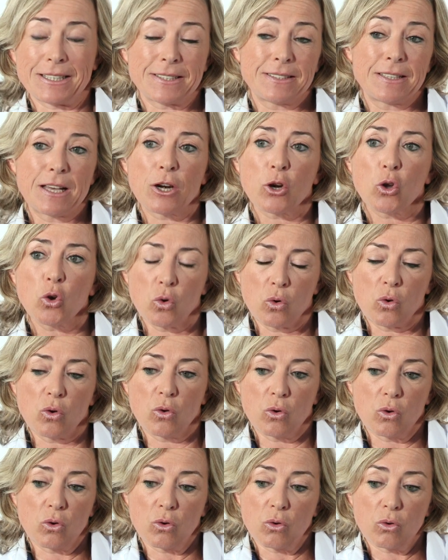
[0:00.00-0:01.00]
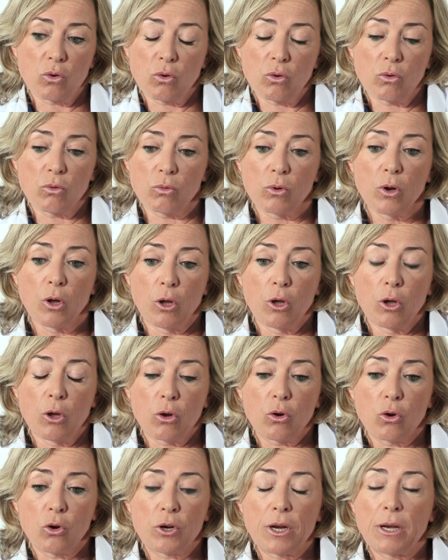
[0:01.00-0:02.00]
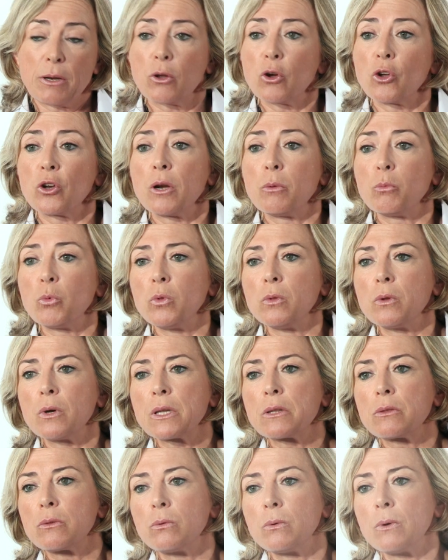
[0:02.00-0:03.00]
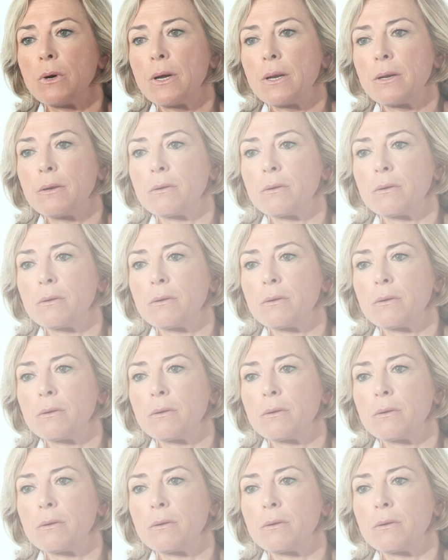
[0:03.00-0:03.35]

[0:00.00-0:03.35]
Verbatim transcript: estar con, lo, con, el, con el mundo actual.